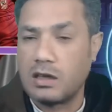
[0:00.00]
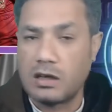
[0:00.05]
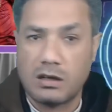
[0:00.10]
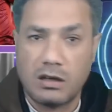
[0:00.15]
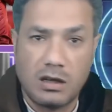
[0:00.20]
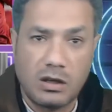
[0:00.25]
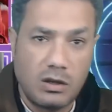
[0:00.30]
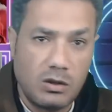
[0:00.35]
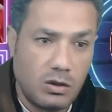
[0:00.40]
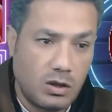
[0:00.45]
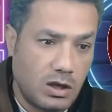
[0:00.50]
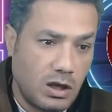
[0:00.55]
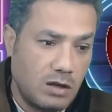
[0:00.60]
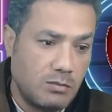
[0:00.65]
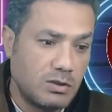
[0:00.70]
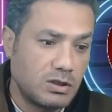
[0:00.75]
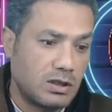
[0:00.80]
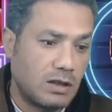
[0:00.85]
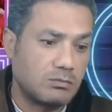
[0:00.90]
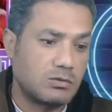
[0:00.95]
الراجل
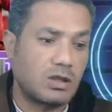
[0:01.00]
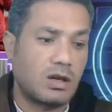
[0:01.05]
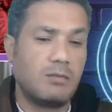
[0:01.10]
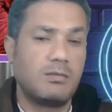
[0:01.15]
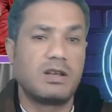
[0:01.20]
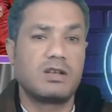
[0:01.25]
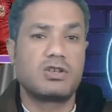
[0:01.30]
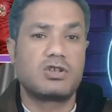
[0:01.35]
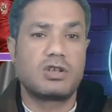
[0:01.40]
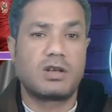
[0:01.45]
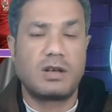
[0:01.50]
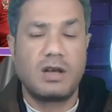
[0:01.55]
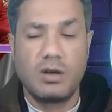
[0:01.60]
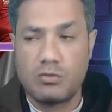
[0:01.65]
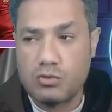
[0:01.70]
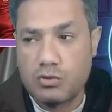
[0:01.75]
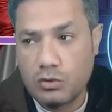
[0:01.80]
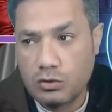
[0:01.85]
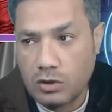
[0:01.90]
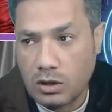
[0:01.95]
وكلمه عبد الرحمن
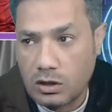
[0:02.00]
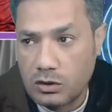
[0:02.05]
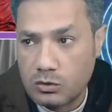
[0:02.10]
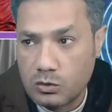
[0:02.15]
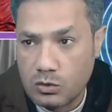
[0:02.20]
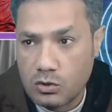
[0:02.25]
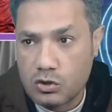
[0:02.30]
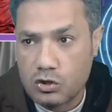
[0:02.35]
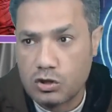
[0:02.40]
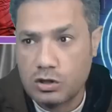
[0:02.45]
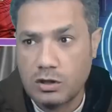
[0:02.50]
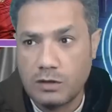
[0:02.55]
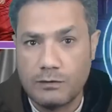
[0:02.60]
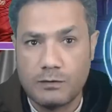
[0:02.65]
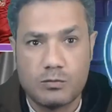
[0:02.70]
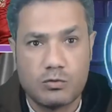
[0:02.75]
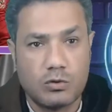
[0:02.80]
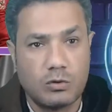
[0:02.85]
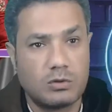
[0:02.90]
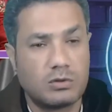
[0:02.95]
الشرقاوي بصوت نور
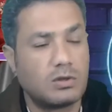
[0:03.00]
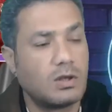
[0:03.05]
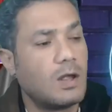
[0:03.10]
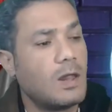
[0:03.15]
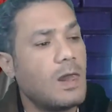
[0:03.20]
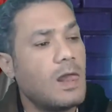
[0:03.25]
الشريف وبصوت